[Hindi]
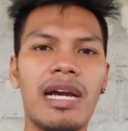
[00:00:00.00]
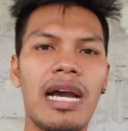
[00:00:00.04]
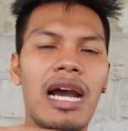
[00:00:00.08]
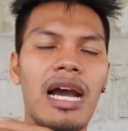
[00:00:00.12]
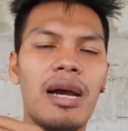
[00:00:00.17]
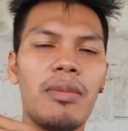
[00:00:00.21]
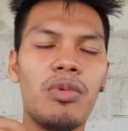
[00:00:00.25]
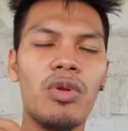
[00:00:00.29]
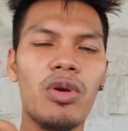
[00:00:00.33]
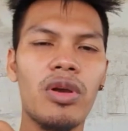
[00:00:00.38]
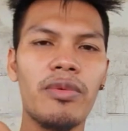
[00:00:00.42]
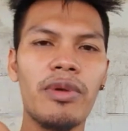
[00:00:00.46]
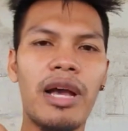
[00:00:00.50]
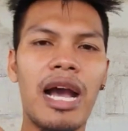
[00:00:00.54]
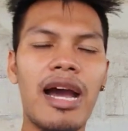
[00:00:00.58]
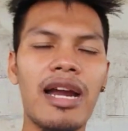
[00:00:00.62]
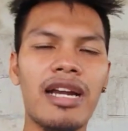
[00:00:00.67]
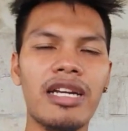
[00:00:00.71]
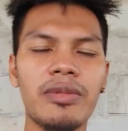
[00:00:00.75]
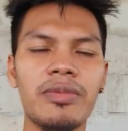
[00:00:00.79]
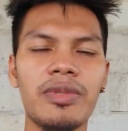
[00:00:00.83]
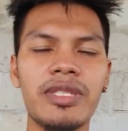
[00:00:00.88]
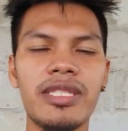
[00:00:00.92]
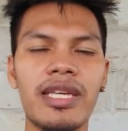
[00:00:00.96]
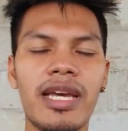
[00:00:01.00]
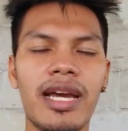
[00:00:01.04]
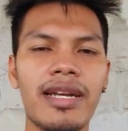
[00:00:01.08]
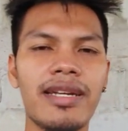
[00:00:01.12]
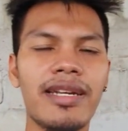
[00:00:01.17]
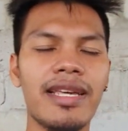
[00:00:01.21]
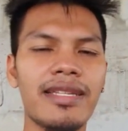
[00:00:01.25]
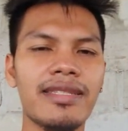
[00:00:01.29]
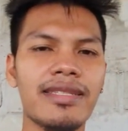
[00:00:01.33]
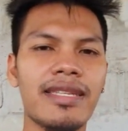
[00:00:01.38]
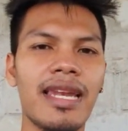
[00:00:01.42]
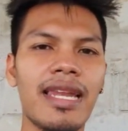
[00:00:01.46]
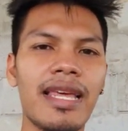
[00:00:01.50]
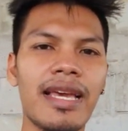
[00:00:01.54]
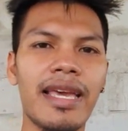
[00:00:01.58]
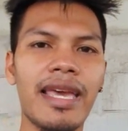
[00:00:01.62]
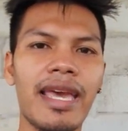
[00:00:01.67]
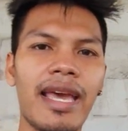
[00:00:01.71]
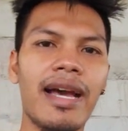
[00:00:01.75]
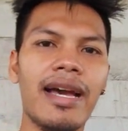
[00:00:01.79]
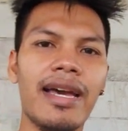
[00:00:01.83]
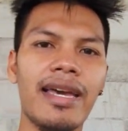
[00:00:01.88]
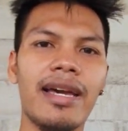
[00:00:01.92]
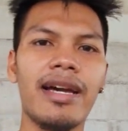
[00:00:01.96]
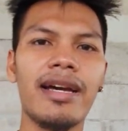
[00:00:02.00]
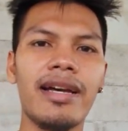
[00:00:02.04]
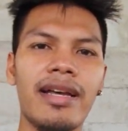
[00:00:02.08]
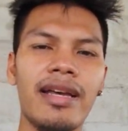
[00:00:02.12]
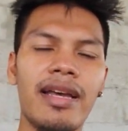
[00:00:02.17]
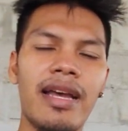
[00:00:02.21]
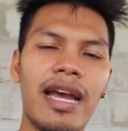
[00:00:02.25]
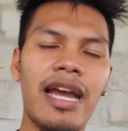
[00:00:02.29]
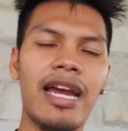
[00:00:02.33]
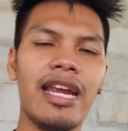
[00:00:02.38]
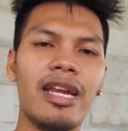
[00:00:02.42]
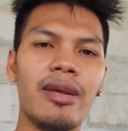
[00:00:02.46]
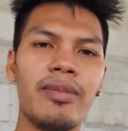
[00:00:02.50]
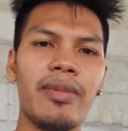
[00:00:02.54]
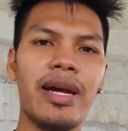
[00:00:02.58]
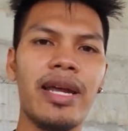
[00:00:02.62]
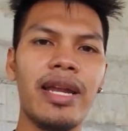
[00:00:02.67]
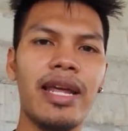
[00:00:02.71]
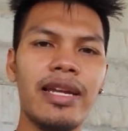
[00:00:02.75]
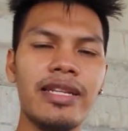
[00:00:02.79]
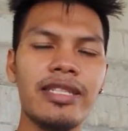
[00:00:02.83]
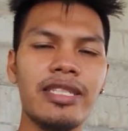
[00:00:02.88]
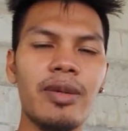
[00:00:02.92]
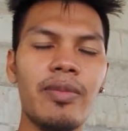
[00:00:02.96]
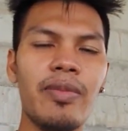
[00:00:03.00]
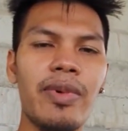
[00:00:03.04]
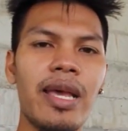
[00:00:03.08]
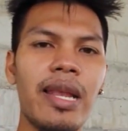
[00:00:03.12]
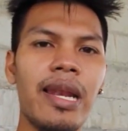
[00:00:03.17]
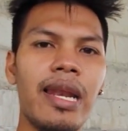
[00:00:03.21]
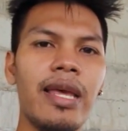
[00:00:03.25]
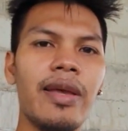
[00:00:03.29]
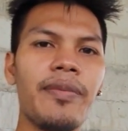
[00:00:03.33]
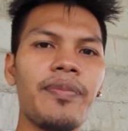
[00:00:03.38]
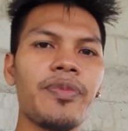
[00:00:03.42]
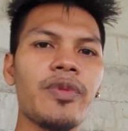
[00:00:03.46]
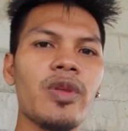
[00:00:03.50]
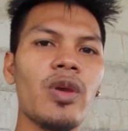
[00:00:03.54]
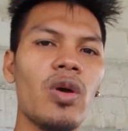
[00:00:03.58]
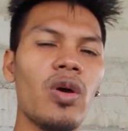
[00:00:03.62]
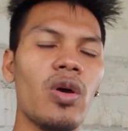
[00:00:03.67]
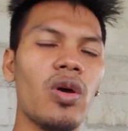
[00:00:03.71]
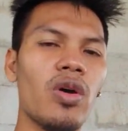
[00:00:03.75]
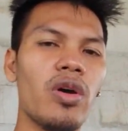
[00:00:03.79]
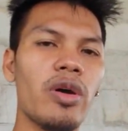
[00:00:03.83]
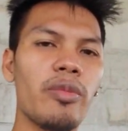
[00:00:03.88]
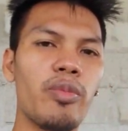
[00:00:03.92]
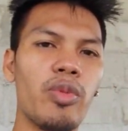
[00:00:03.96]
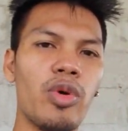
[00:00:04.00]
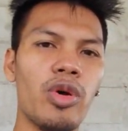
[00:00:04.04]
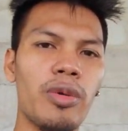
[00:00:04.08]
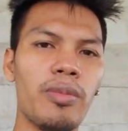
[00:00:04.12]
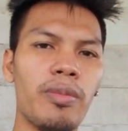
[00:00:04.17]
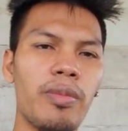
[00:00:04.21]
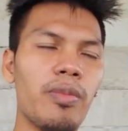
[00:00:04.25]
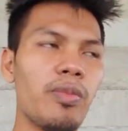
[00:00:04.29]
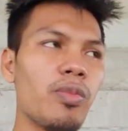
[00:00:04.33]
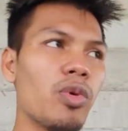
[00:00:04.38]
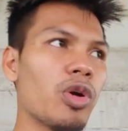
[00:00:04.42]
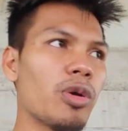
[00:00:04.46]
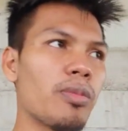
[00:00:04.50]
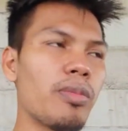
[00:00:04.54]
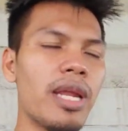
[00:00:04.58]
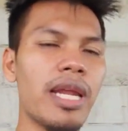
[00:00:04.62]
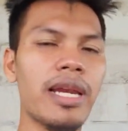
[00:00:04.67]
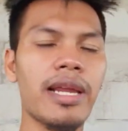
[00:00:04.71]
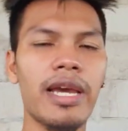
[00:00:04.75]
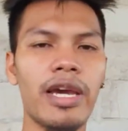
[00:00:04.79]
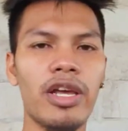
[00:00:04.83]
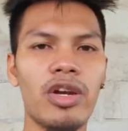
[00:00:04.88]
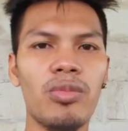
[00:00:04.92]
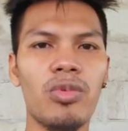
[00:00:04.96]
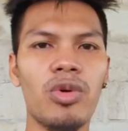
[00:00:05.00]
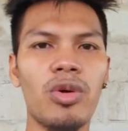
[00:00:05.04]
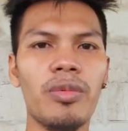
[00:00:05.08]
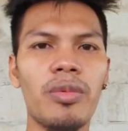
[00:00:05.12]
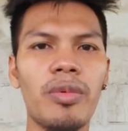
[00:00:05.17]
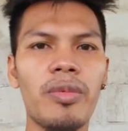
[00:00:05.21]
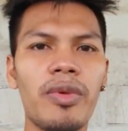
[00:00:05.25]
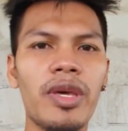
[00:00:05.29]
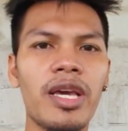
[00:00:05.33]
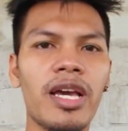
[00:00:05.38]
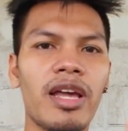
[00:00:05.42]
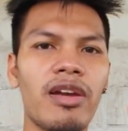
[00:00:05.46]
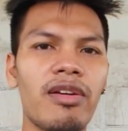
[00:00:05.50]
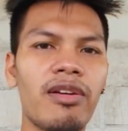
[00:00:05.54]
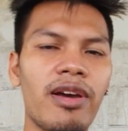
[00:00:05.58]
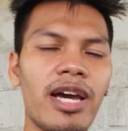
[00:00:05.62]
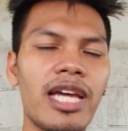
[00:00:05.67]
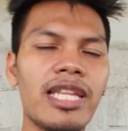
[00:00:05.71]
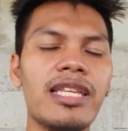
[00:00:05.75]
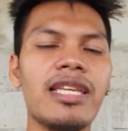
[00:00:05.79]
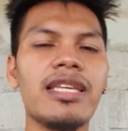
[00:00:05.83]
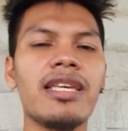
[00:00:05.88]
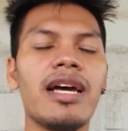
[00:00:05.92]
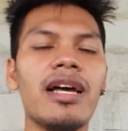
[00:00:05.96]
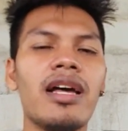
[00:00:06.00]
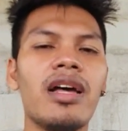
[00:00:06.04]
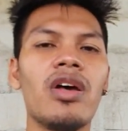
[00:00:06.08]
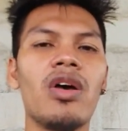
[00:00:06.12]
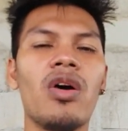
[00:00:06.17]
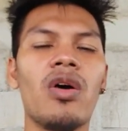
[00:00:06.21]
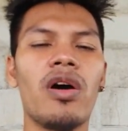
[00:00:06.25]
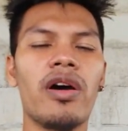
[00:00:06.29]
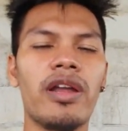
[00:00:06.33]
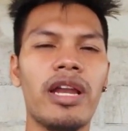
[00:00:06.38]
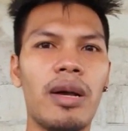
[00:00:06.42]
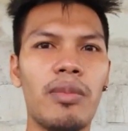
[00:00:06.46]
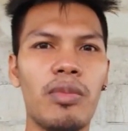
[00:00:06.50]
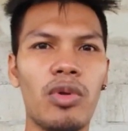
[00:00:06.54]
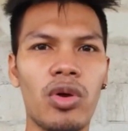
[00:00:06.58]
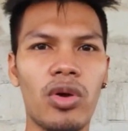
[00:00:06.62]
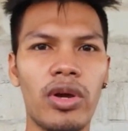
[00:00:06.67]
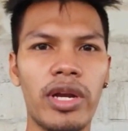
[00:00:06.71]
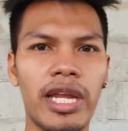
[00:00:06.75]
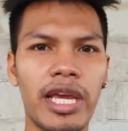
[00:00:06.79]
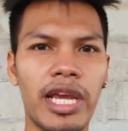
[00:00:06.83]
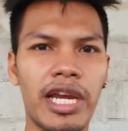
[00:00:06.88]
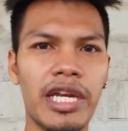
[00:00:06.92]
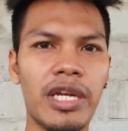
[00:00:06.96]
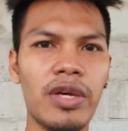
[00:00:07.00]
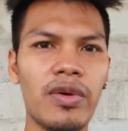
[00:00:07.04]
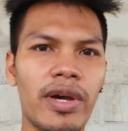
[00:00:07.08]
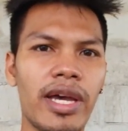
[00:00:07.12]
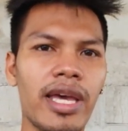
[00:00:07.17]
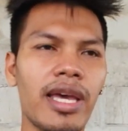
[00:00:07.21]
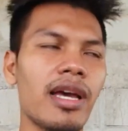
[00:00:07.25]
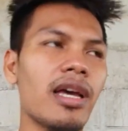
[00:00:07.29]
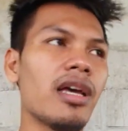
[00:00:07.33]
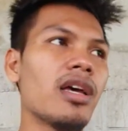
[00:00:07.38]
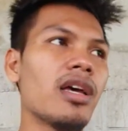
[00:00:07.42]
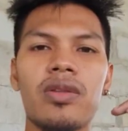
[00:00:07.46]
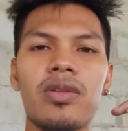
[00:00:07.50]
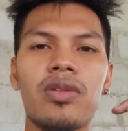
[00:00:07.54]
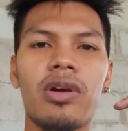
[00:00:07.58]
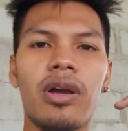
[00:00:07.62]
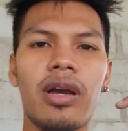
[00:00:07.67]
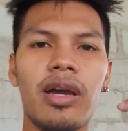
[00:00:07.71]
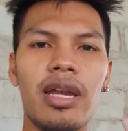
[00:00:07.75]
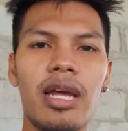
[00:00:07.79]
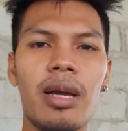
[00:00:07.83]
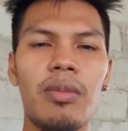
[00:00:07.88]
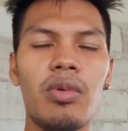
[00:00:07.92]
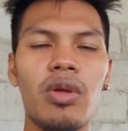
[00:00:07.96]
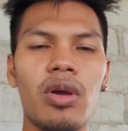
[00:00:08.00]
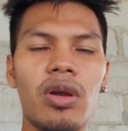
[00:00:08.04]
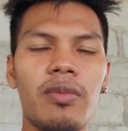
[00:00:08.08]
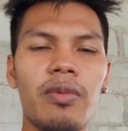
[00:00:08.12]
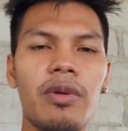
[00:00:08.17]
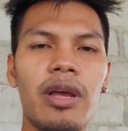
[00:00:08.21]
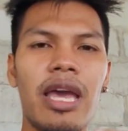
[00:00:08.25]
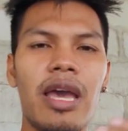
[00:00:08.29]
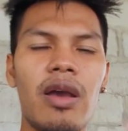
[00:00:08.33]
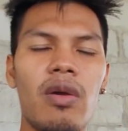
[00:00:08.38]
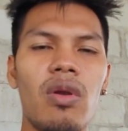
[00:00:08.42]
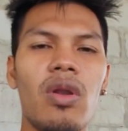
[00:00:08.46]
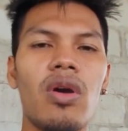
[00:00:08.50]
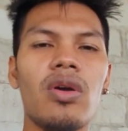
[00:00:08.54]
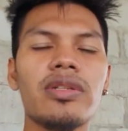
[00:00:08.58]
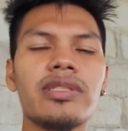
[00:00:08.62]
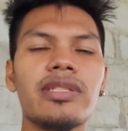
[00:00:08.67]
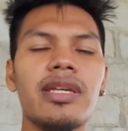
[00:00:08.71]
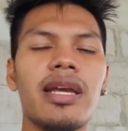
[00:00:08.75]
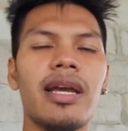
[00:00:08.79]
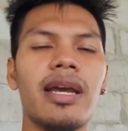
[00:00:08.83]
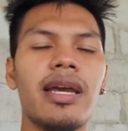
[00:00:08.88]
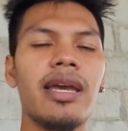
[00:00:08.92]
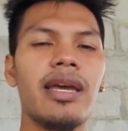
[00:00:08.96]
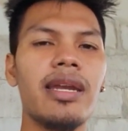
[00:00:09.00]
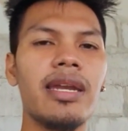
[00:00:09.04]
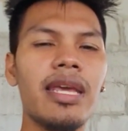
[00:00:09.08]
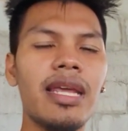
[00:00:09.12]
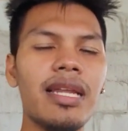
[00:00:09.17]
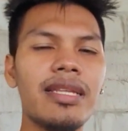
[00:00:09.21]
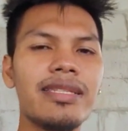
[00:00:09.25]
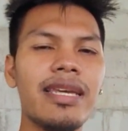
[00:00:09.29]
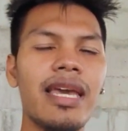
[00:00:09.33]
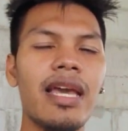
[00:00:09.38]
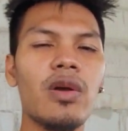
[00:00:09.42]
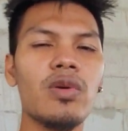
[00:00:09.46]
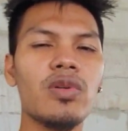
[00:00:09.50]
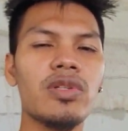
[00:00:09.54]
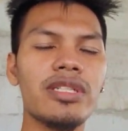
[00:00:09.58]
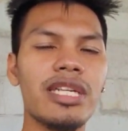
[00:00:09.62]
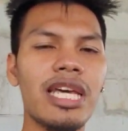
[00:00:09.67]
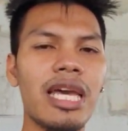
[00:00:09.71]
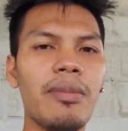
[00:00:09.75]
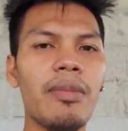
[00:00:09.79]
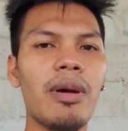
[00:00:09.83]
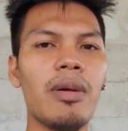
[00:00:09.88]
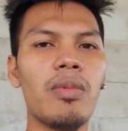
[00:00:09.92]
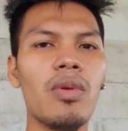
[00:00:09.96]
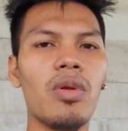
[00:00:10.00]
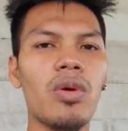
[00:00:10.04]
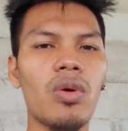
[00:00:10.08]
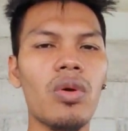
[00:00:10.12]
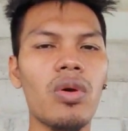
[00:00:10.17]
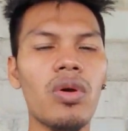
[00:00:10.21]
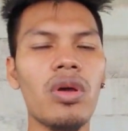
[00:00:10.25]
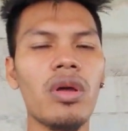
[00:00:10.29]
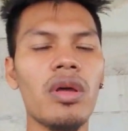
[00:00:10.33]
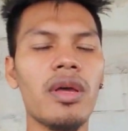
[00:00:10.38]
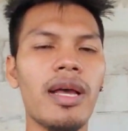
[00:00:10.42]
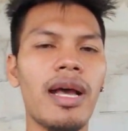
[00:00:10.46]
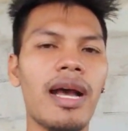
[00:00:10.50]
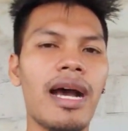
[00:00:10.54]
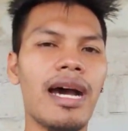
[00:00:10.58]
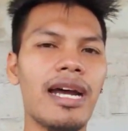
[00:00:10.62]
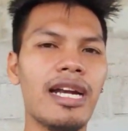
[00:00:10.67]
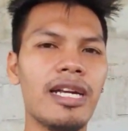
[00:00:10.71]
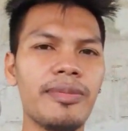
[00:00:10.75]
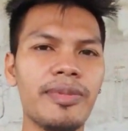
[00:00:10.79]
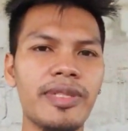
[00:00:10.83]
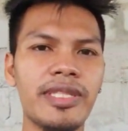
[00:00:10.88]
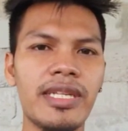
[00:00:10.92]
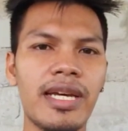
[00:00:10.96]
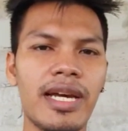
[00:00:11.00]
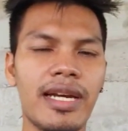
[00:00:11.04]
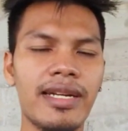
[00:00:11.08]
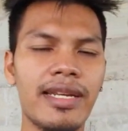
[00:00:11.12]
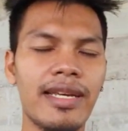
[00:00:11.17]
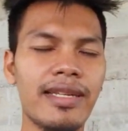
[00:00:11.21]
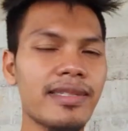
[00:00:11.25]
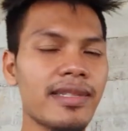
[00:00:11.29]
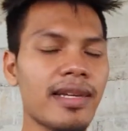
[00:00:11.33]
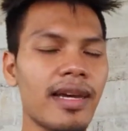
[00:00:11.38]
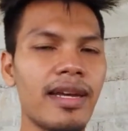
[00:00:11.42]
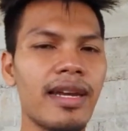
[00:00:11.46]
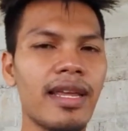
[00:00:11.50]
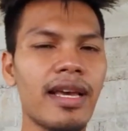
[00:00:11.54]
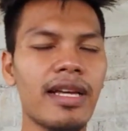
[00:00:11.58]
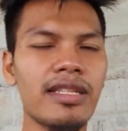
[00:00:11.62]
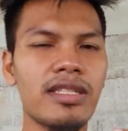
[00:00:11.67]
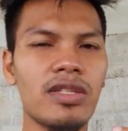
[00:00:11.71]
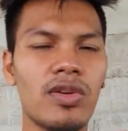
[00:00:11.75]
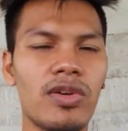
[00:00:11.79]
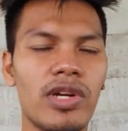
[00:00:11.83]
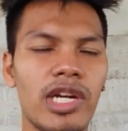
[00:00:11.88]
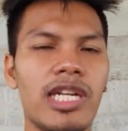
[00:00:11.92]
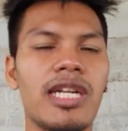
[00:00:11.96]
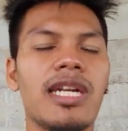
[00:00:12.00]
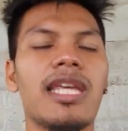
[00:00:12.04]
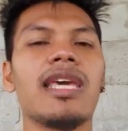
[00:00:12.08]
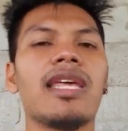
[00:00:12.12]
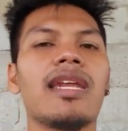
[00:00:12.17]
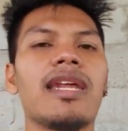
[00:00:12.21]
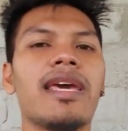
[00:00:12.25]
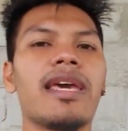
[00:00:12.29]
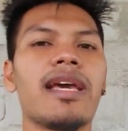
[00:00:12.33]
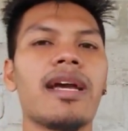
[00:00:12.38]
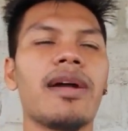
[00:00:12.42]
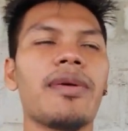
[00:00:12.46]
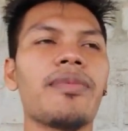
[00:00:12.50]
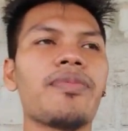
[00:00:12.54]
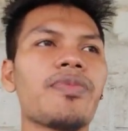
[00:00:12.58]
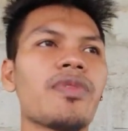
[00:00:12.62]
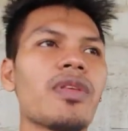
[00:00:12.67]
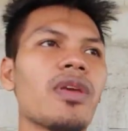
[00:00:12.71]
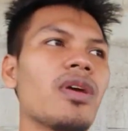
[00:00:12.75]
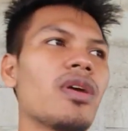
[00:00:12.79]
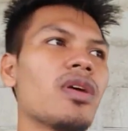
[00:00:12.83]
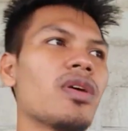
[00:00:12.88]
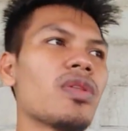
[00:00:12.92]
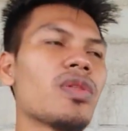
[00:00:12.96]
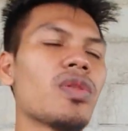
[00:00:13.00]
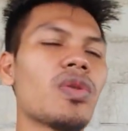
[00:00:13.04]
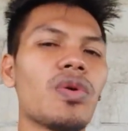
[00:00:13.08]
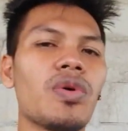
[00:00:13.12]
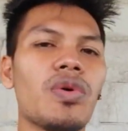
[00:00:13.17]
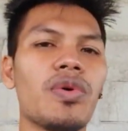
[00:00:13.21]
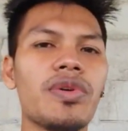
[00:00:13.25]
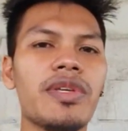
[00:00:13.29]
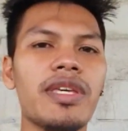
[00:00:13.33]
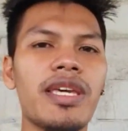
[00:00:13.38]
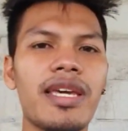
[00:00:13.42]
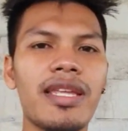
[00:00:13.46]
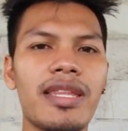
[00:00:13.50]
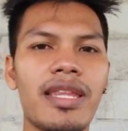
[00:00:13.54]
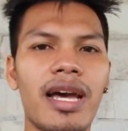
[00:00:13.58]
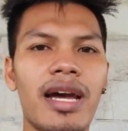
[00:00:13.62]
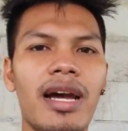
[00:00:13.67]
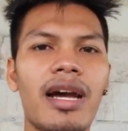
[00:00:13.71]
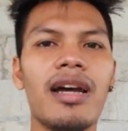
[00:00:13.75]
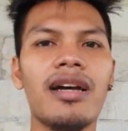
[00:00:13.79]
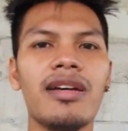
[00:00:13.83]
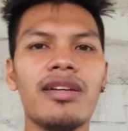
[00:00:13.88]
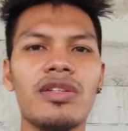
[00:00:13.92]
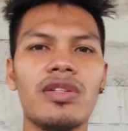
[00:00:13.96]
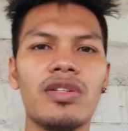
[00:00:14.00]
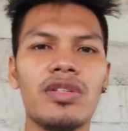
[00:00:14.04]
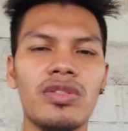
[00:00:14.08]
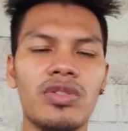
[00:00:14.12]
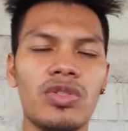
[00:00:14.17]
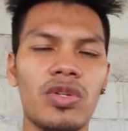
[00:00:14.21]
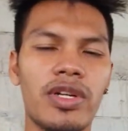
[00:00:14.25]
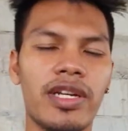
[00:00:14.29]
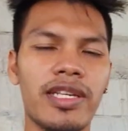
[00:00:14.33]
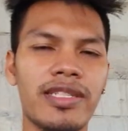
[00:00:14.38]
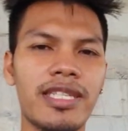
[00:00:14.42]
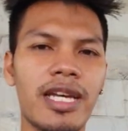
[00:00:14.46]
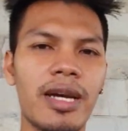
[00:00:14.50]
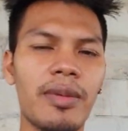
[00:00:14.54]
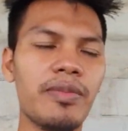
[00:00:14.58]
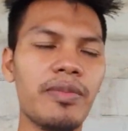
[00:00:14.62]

आप लोग आर डी टेस्ट लेके आया अंडमान आने से पहले और पोर्ट पोर्टलर का एयरपोर्ट में भी करवा दिया और आप लोग का नेगेटिव आया तो अगर आप लोग हेवलॉक जाएगा या नील जाएगा उस टाइम आप लोग को आर टेस्ट करने का ज़रूरत नहीं रहेगा तो ये था छोटा सा